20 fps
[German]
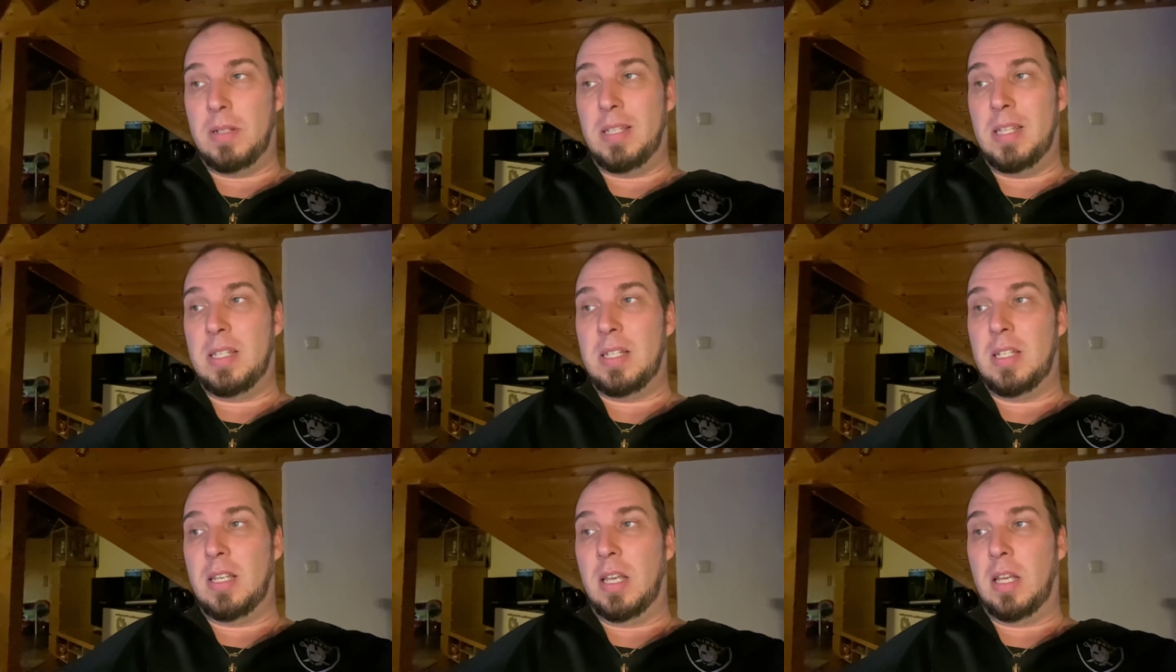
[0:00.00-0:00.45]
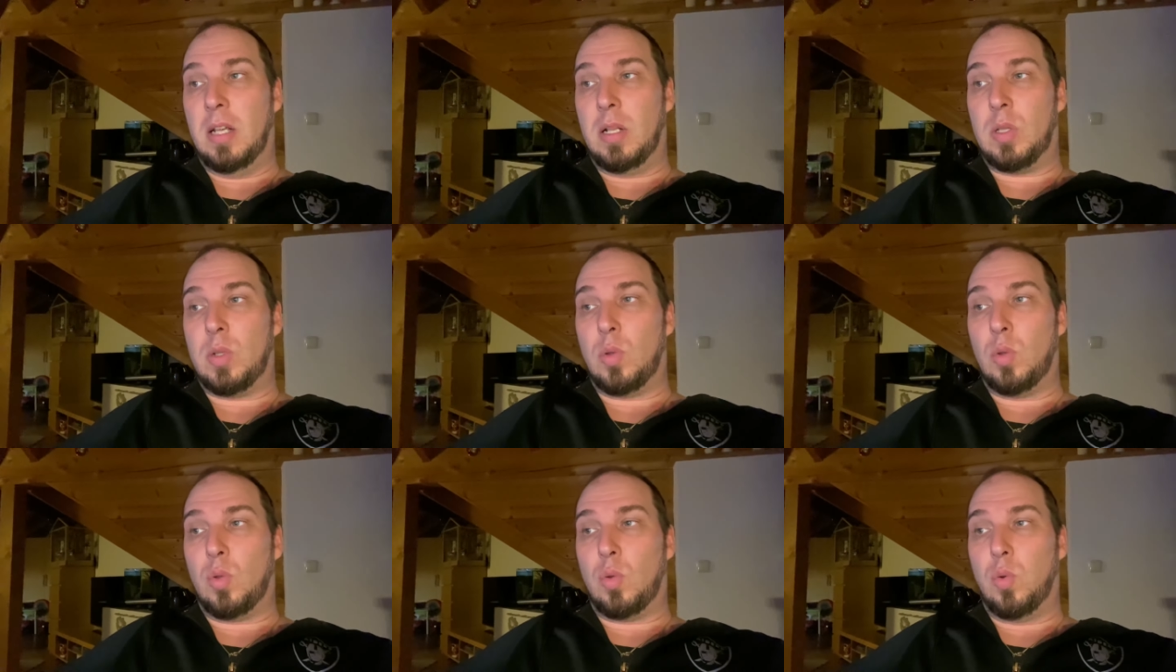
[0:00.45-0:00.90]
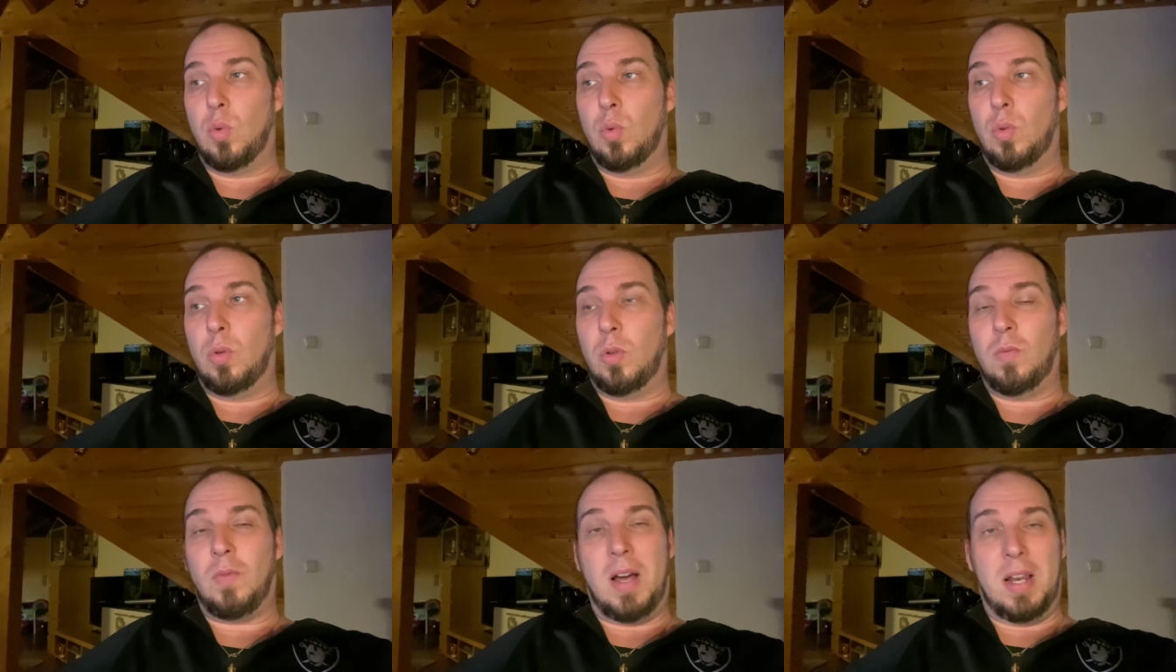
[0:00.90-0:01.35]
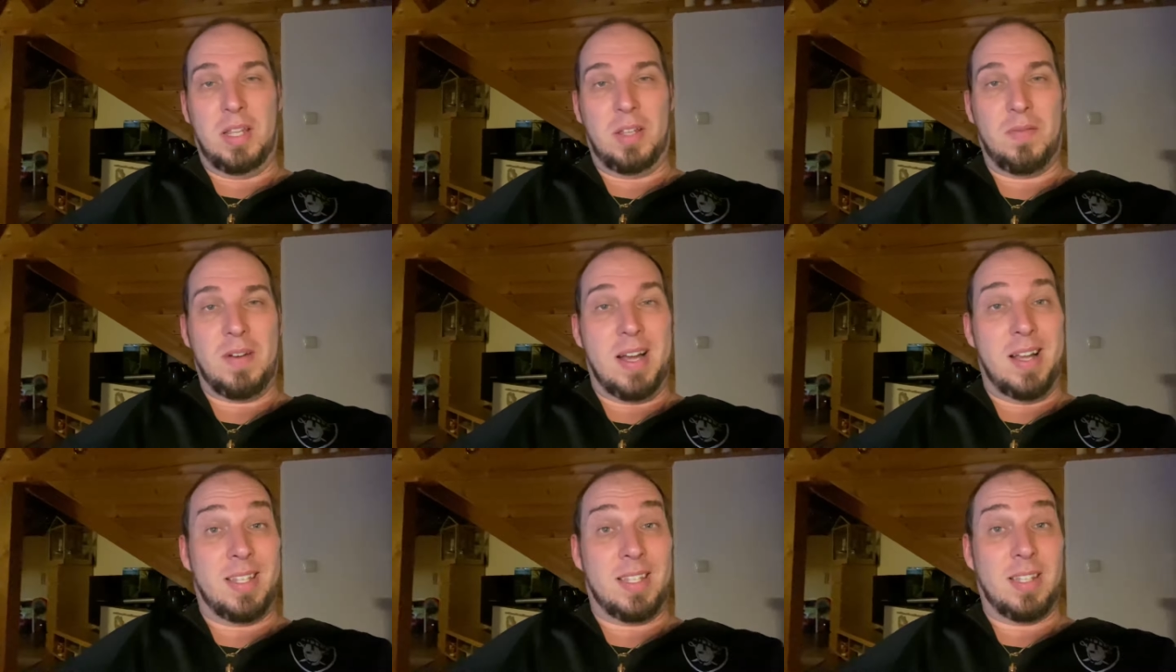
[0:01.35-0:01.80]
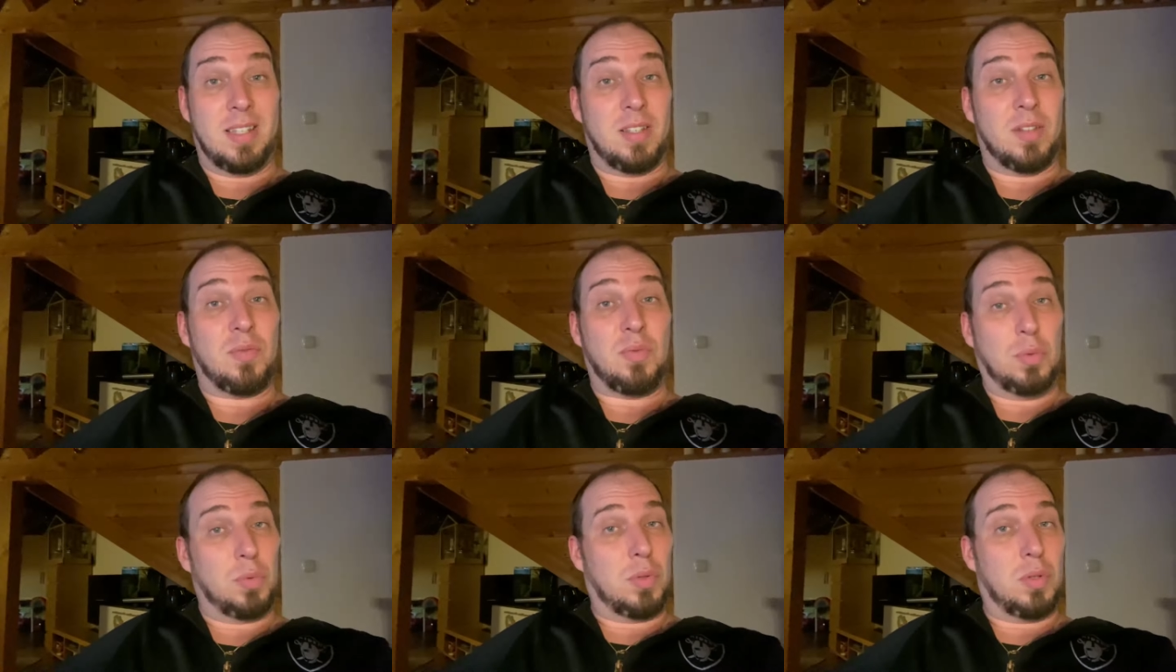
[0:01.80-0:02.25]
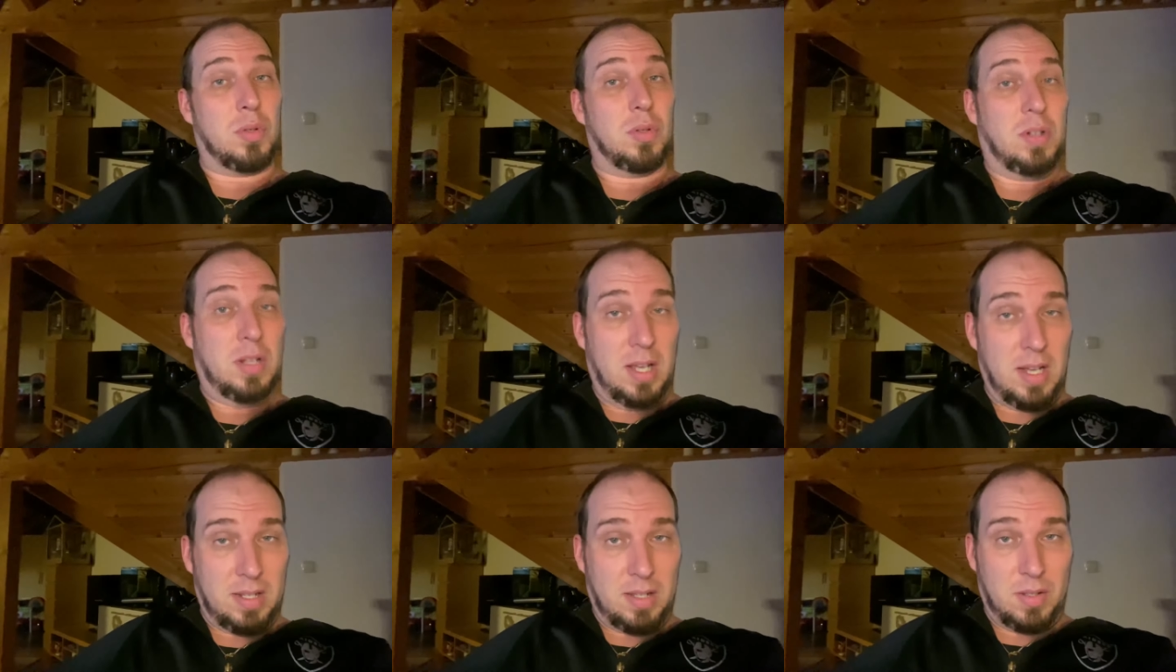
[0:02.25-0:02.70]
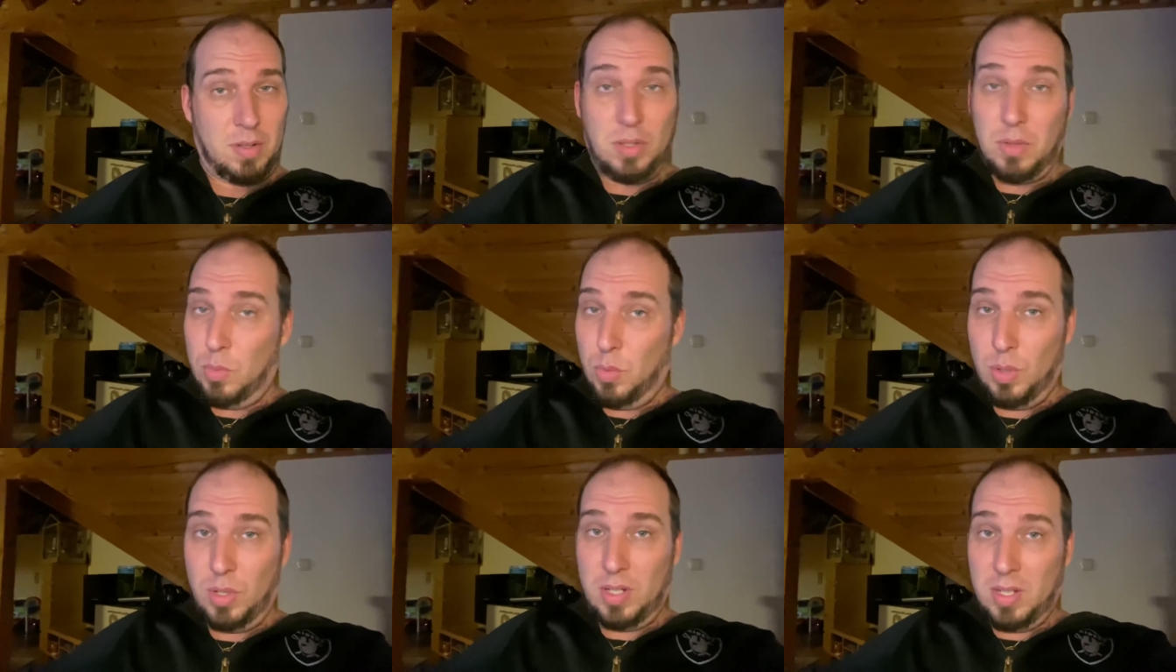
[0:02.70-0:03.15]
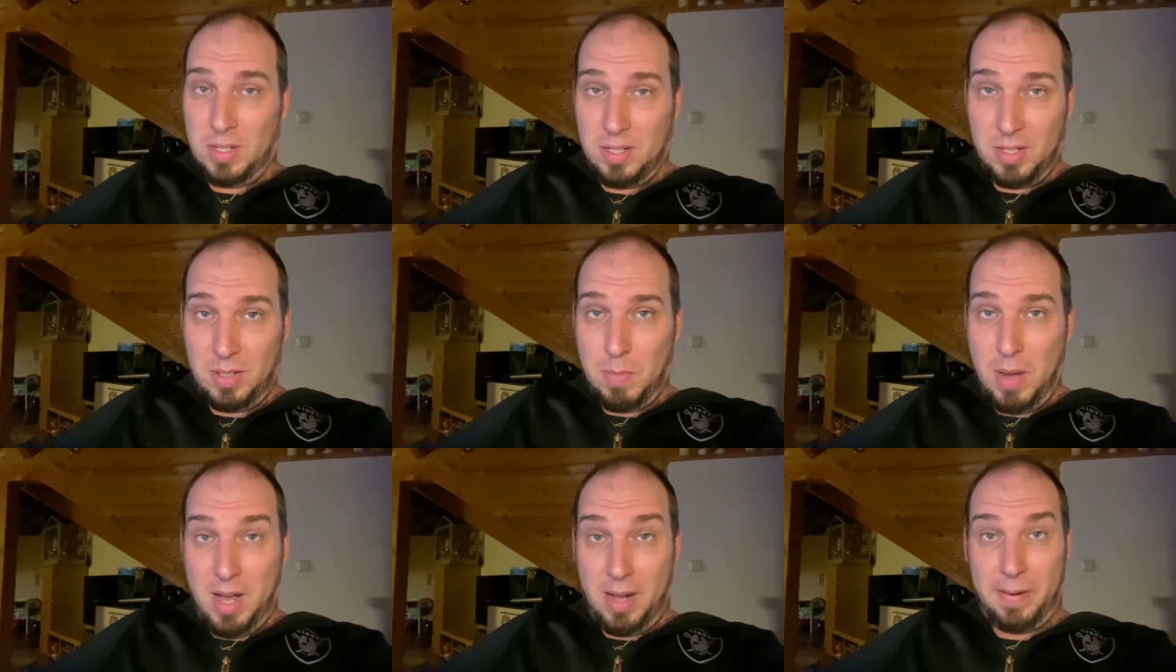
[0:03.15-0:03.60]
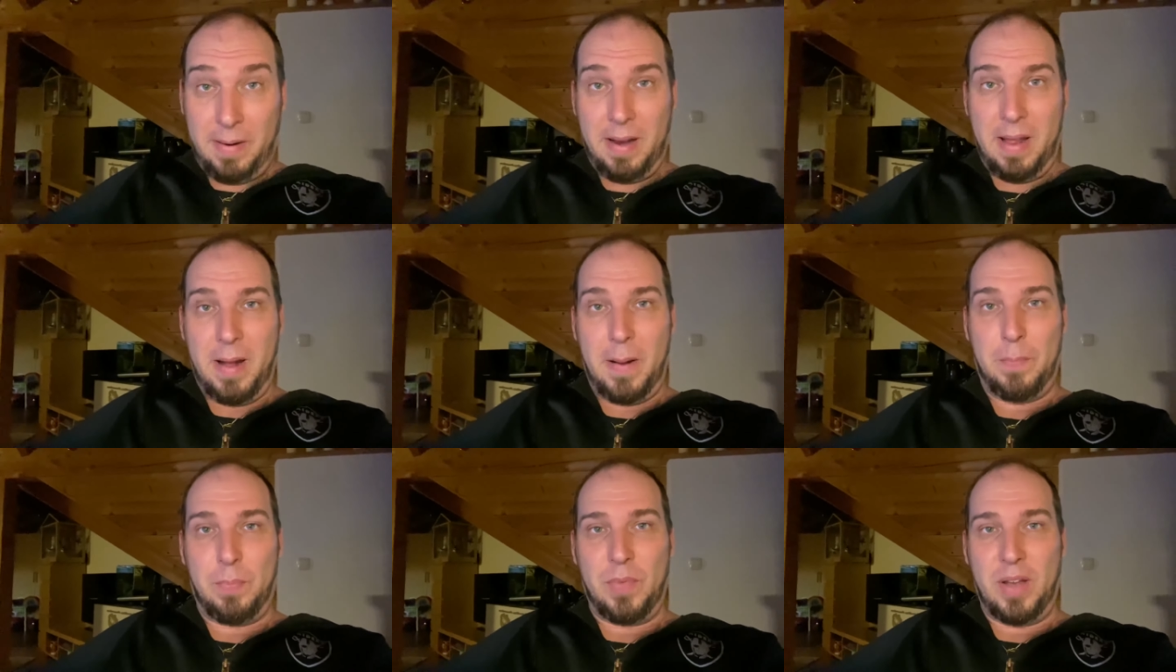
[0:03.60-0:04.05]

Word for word: diese Dinge zu tun und weil ich weiß, dass es funktioniert. Sonst würde ich das nicht machen, ja.